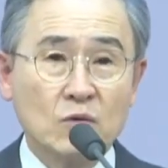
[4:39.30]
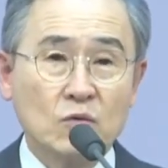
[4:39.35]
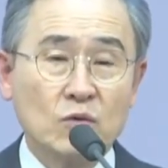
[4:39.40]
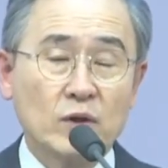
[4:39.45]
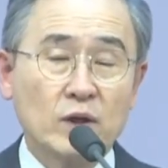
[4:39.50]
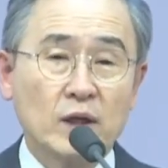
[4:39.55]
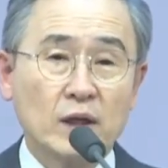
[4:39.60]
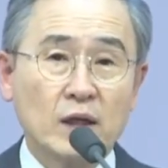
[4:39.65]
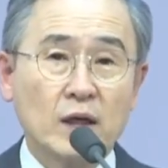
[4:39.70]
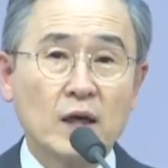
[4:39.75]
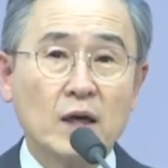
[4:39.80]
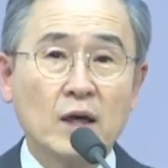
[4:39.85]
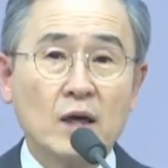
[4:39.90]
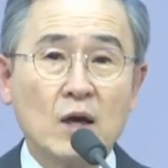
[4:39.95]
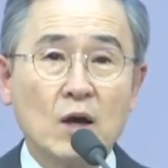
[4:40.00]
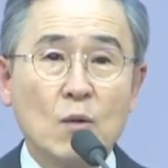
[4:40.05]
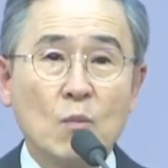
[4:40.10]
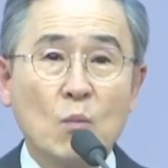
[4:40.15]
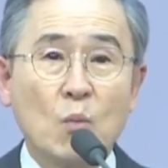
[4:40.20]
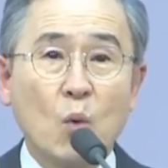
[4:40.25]
우리에게
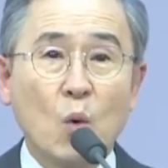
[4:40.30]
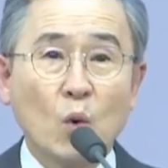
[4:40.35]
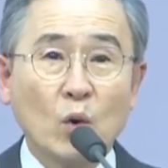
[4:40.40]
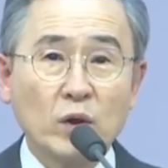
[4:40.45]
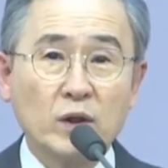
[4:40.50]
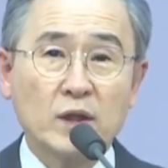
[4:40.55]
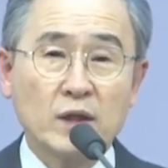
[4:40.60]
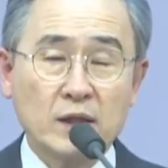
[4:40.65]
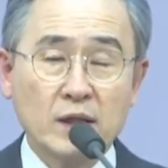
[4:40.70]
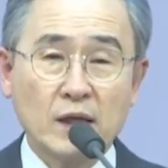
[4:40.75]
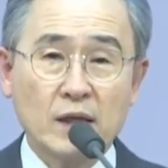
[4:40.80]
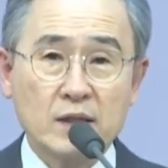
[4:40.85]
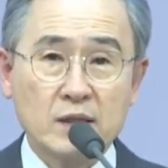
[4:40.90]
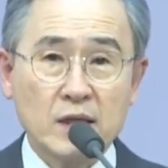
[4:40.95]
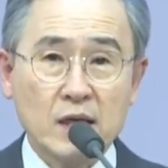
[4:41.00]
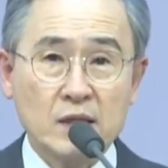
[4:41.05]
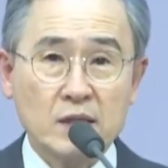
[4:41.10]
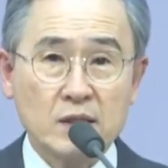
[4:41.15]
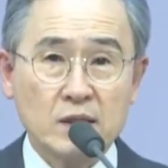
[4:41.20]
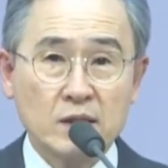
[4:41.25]
복이 된다는
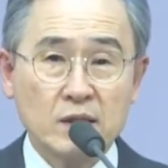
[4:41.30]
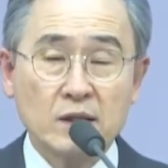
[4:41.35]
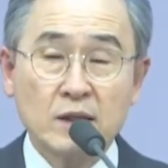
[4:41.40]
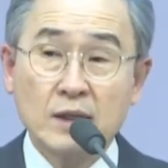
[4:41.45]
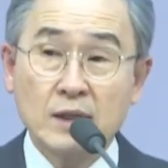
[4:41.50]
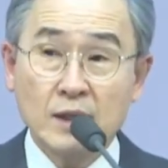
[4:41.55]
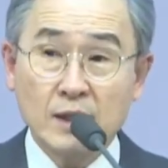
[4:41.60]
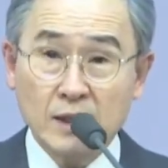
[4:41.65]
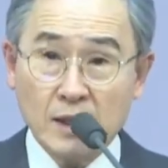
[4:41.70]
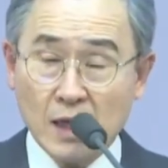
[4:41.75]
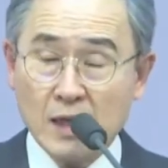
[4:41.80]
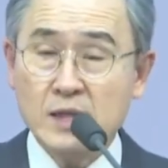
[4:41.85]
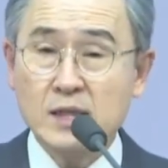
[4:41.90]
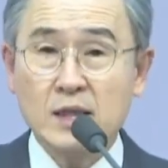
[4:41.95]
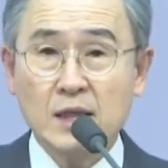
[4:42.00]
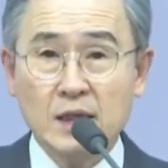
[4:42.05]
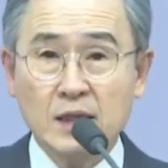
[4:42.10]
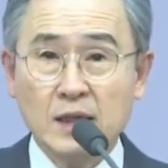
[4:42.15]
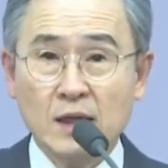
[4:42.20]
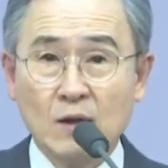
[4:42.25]
사실을 다시
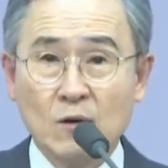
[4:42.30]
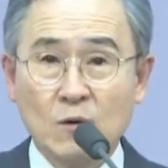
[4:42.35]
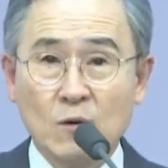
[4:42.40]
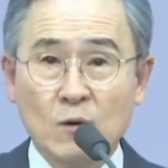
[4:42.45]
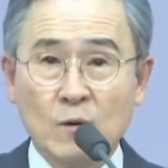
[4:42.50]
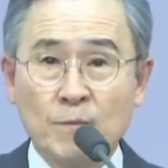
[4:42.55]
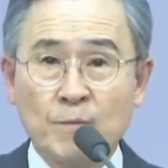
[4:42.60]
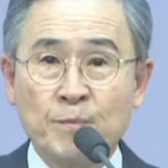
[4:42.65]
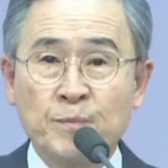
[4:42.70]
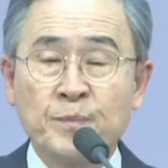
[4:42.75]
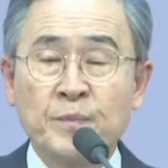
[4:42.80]
깨닫고